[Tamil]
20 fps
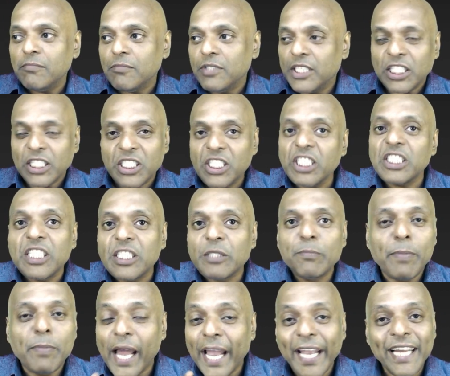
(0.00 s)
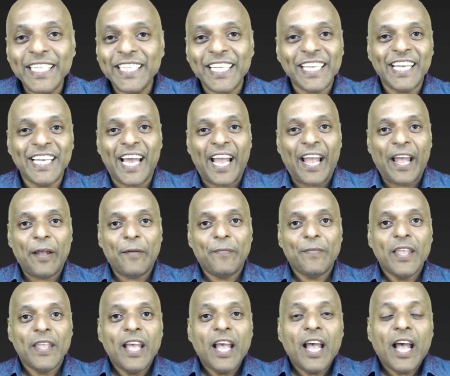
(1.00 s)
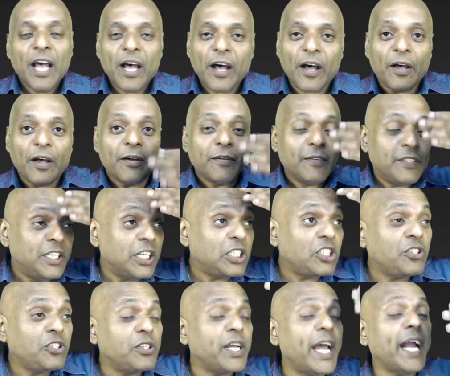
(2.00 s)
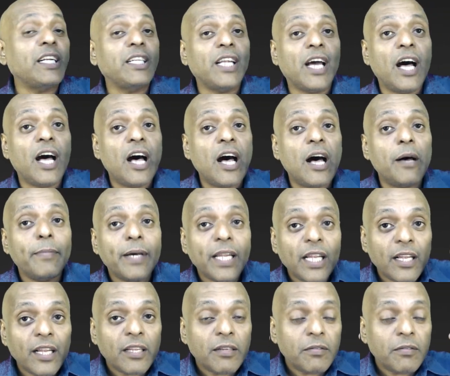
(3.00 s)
ஜஸ்டிஸ் இஸ் பிளைண்ட் இல்லை டிஸ்ட்ராக்ட் ஆகாமல்